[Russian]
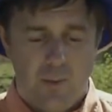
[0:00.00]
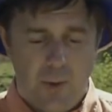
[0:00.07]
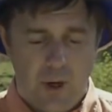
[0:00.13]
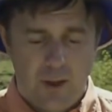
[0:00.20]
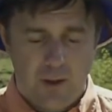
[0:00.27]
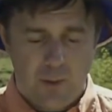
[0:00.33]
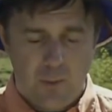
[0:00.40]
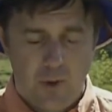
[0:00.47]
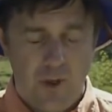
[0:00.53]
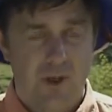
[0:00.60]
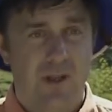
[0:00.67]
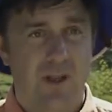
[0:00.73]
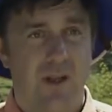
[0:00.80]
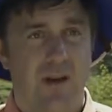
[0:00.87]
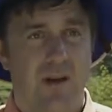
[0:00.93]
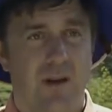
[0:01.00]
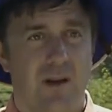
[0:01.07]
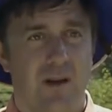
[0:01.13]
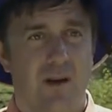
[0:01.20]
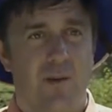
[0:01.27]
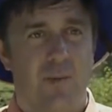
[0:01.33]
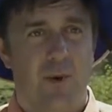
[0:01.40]
Поэтому если
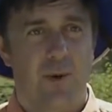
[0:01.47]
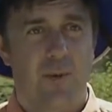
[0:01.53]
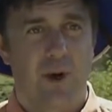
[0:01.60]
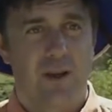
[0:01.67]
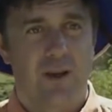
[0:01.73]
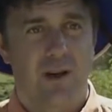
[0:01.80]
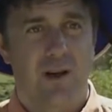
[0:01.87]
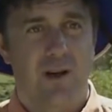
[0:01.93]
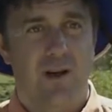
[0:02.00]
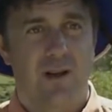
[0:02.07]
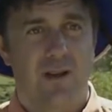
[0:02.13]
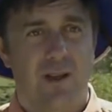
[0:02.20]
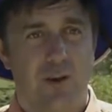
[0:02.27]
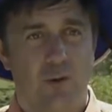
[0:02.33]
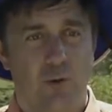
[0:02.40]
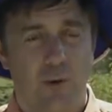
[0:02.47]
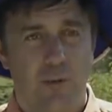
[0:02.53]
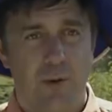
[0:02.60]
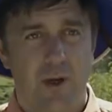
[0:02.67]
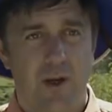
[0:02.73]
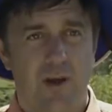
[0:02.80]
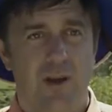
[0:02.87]
приманка
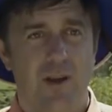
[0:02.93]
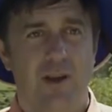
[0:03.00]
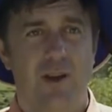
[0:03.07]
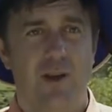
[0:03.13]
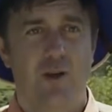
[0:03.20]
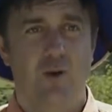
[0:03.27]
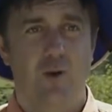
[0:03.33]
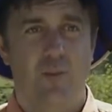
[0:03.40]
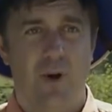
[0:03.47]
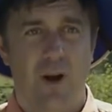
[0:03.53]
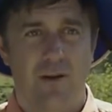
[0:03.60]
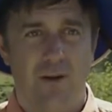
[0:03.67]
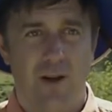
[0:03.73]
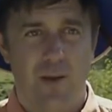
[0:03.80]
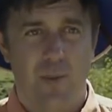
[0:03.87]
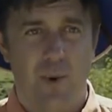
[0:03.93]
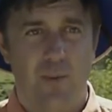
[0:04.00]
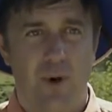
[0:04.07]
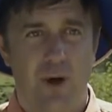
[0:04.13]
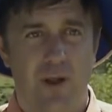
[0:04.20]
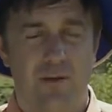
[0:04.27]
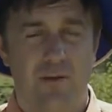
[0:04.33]
съедобная и еще правильно
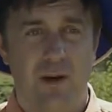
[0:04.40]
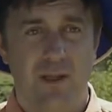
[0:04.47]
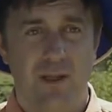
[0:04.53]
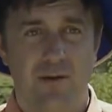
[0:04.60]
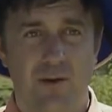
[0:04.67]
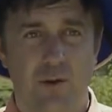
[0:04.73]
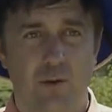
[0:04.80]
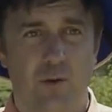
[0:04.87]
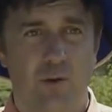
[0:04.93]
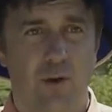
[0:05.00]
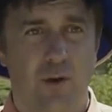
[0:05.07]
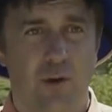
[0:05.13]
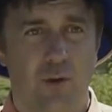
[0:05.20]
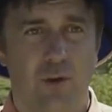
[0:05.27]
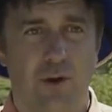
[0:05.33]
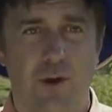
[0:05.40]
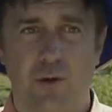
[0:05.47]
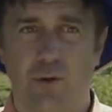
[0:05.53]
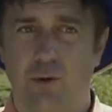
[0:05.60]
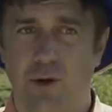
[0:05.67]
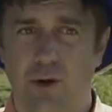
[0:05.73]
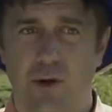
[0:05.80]
попала в расцветку, то это очень и
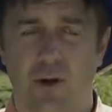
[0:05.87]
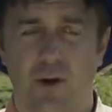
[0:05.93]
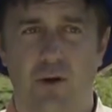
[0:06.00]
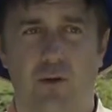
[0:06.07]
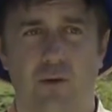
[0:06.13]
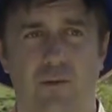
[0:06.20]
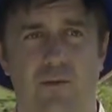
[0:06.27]
очень хорошо.